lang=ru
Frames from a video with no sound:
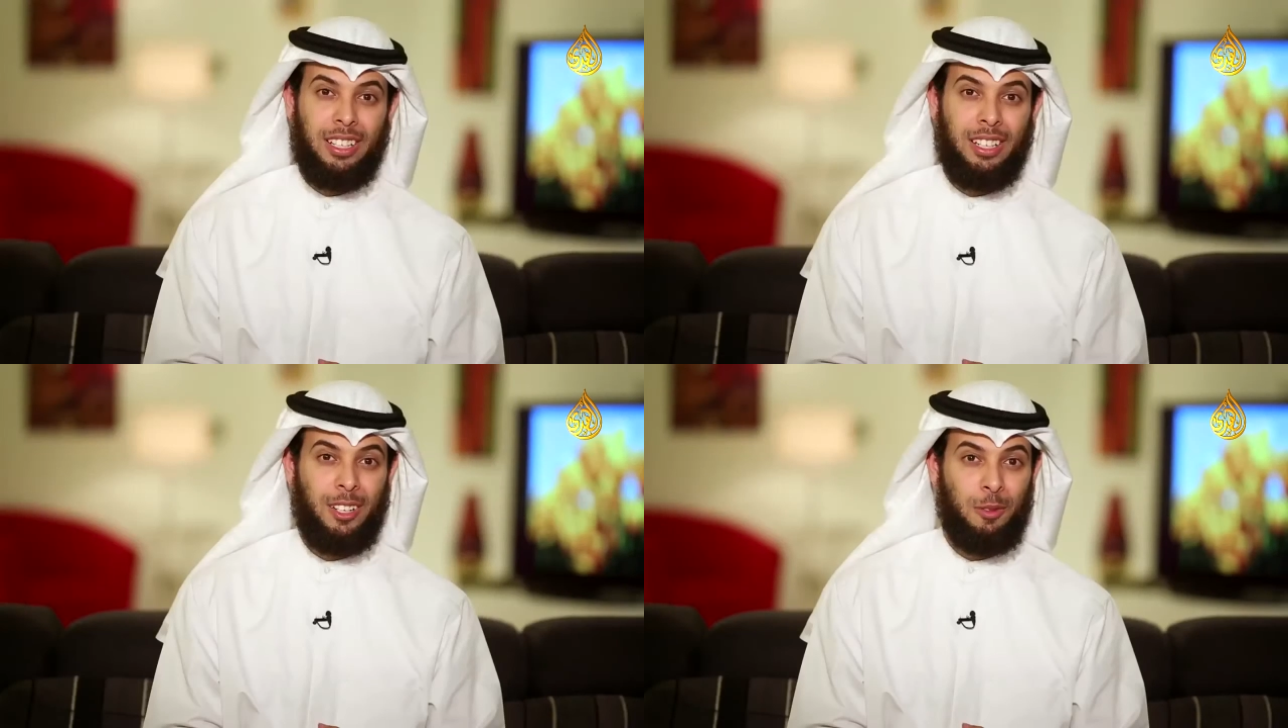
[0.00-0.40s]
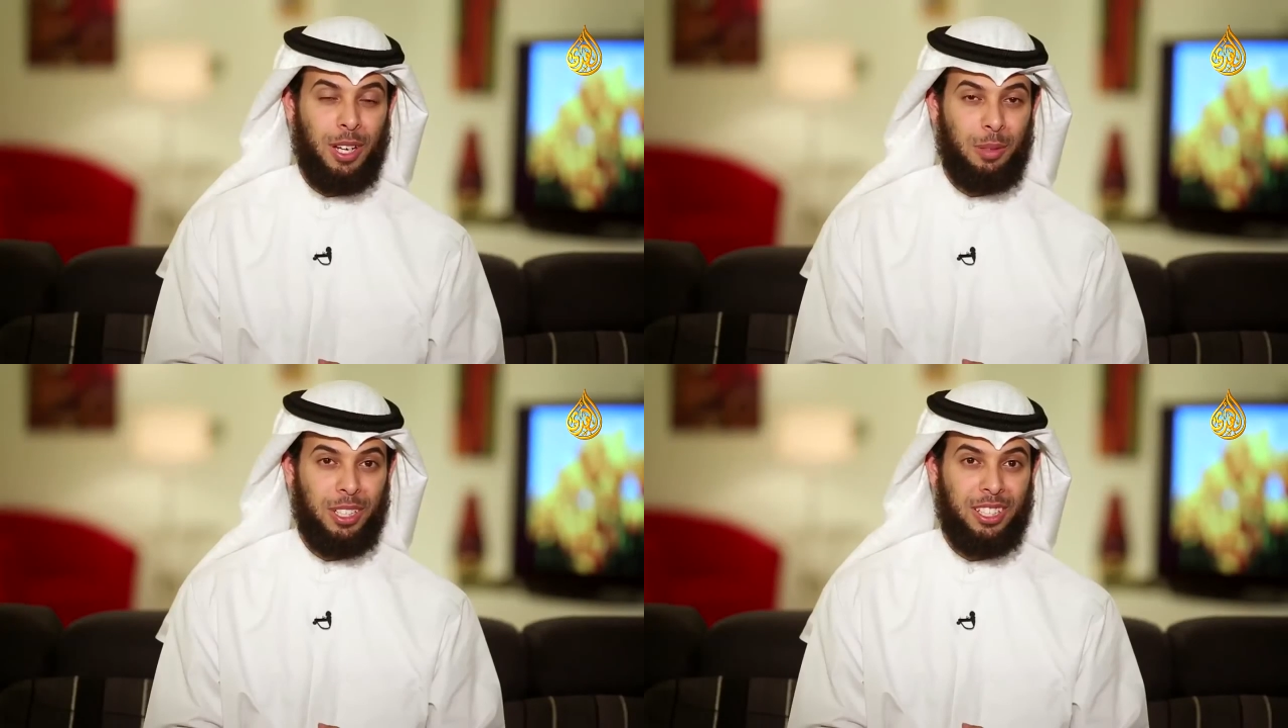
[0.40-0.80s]
Аминь,
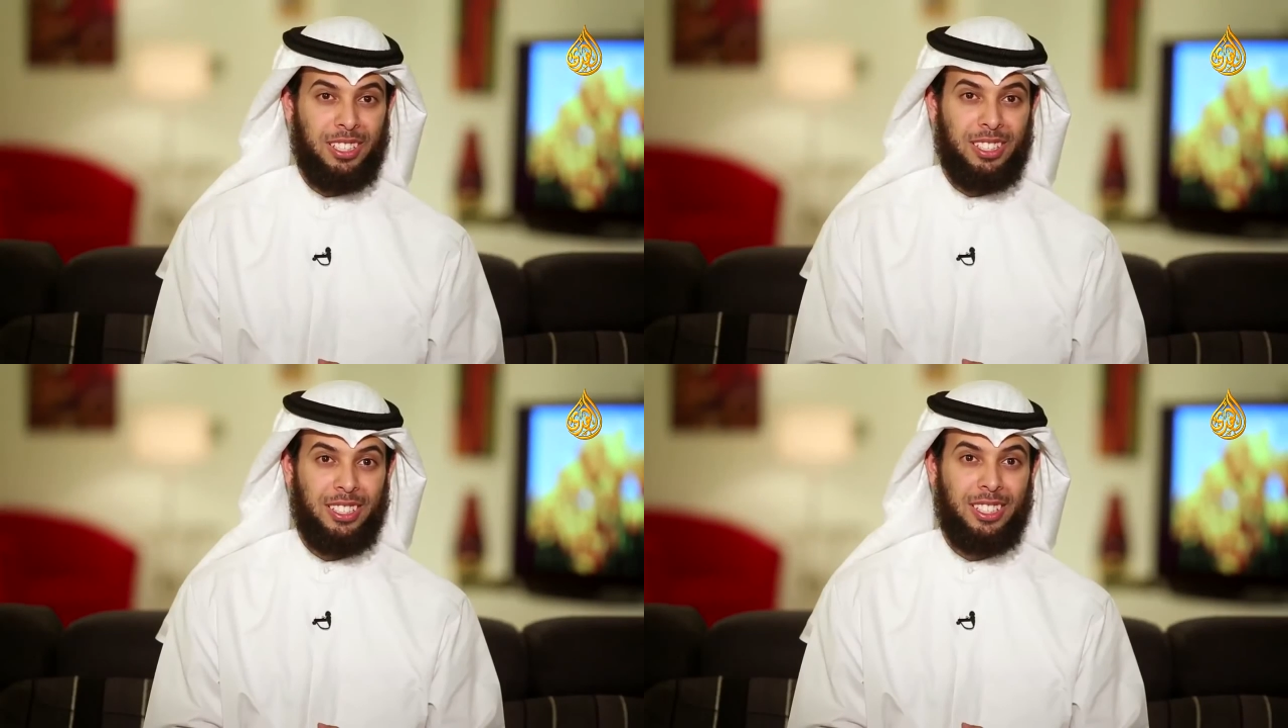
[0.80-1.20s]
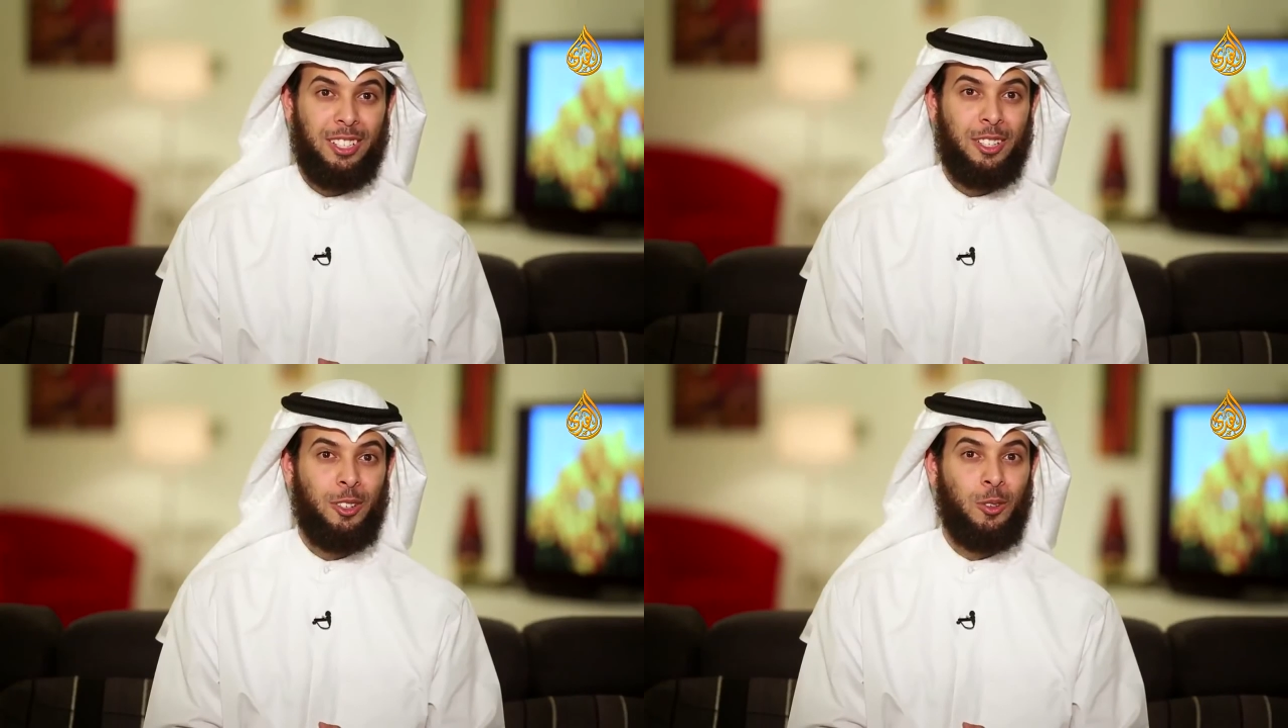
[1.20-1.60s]
о Аллах.
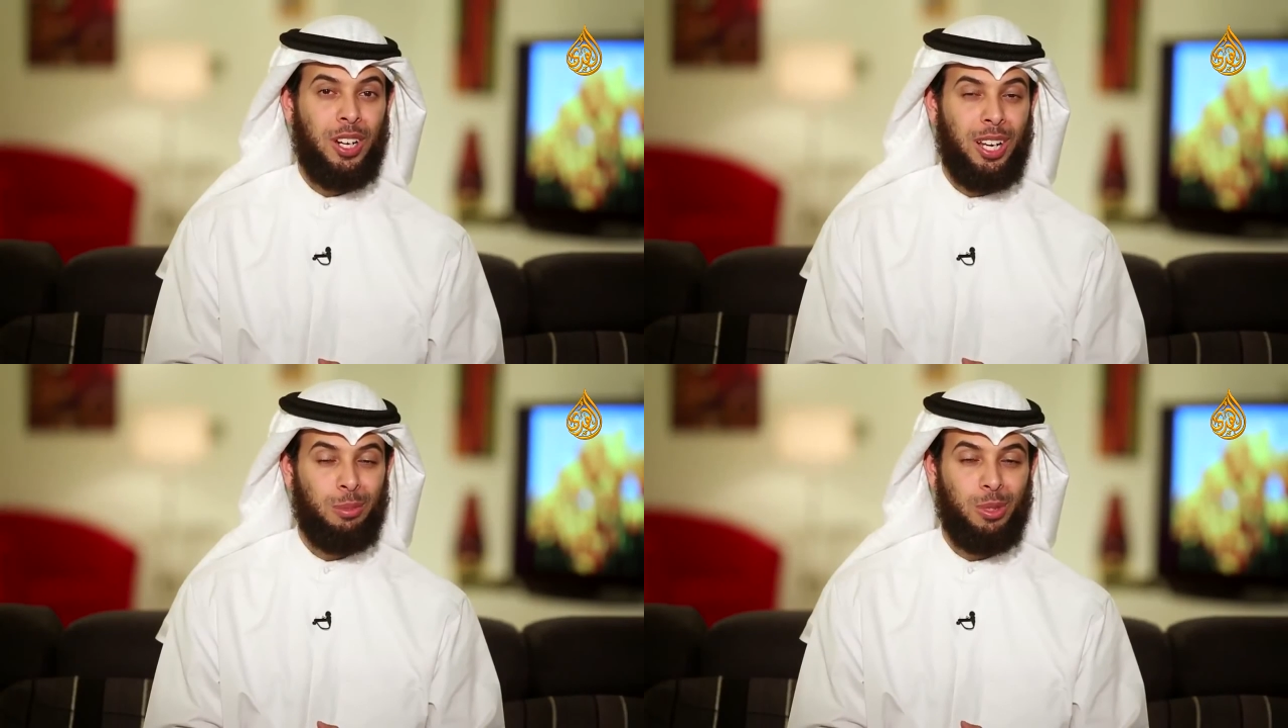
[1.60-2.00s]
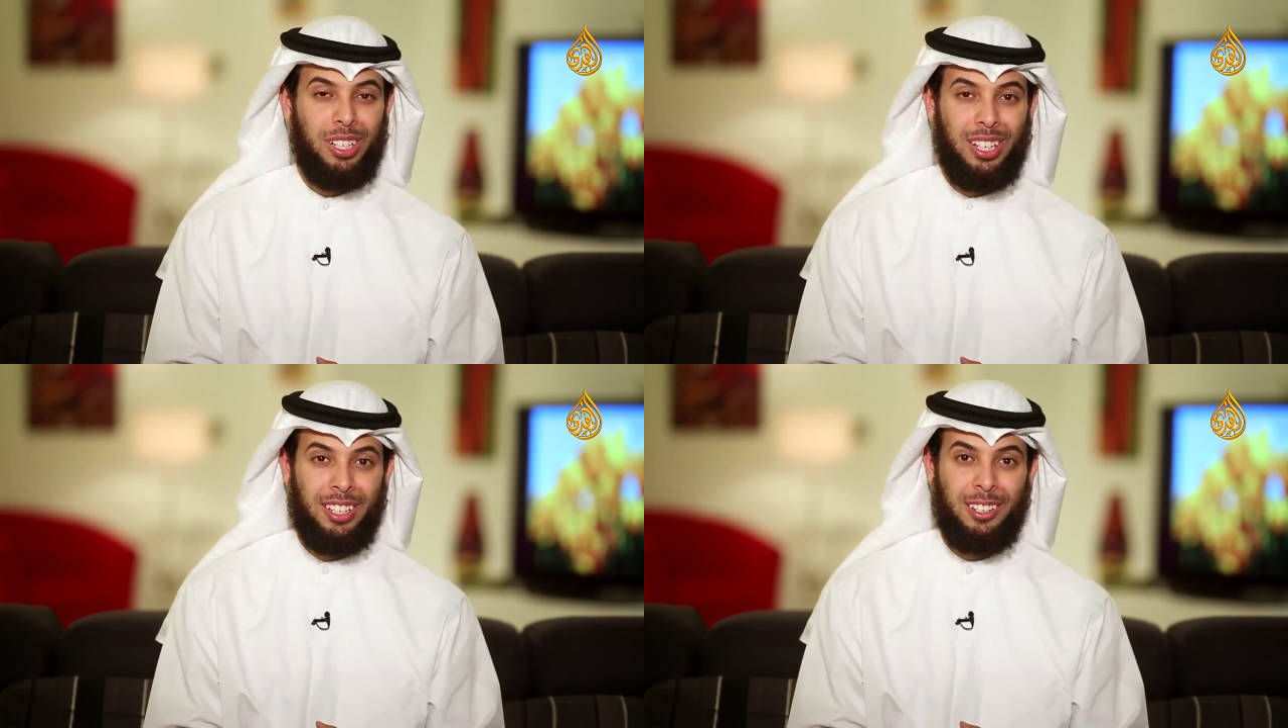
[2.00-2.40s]
И хвала
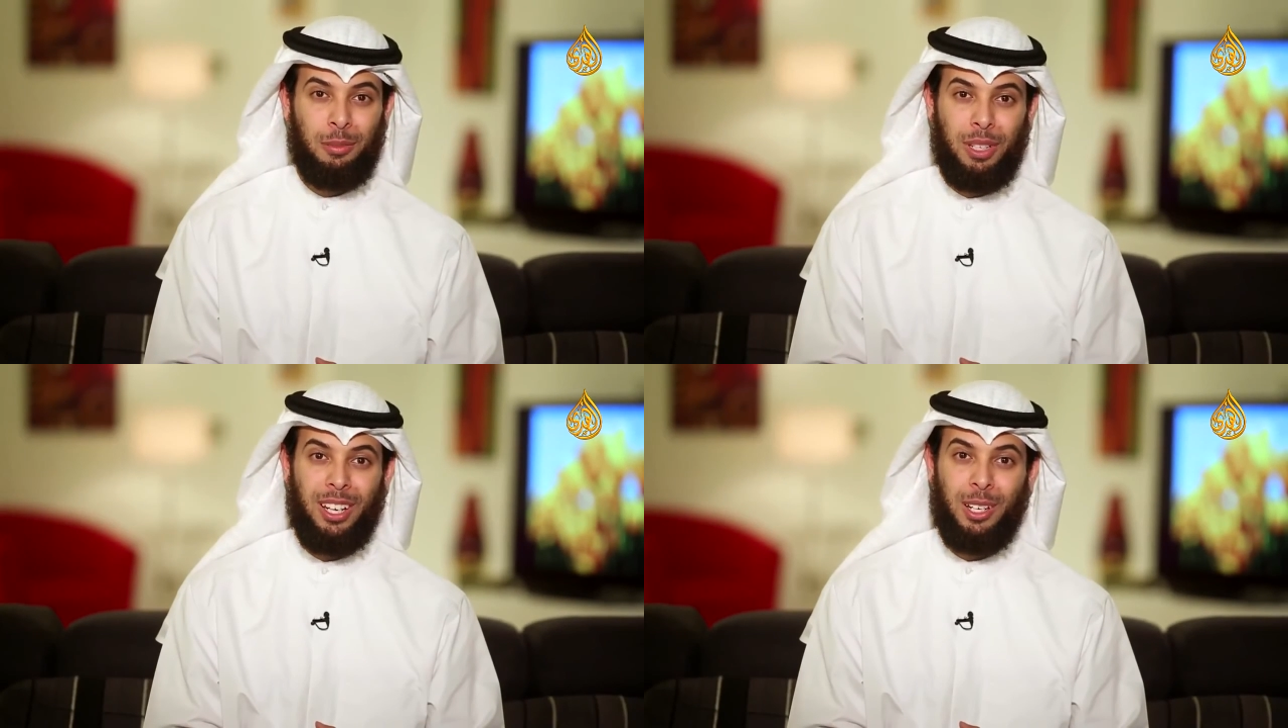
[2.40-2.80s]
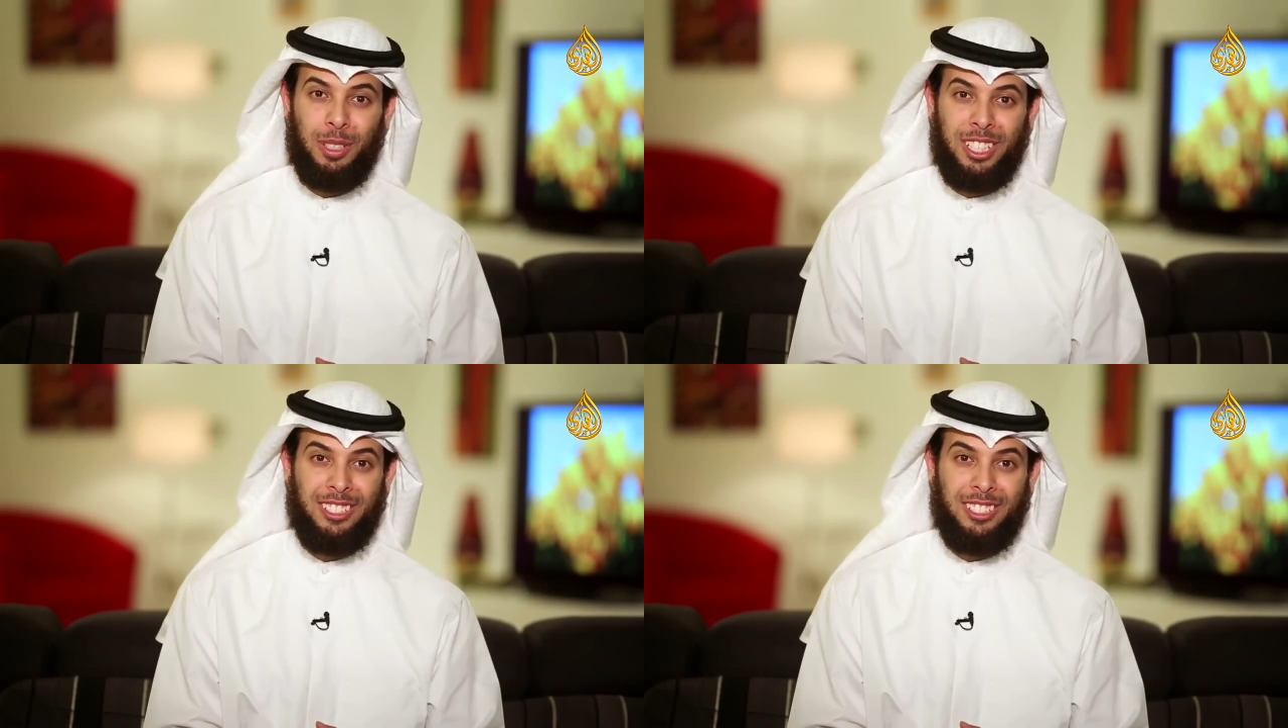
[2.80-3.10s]
Аллаху, Господу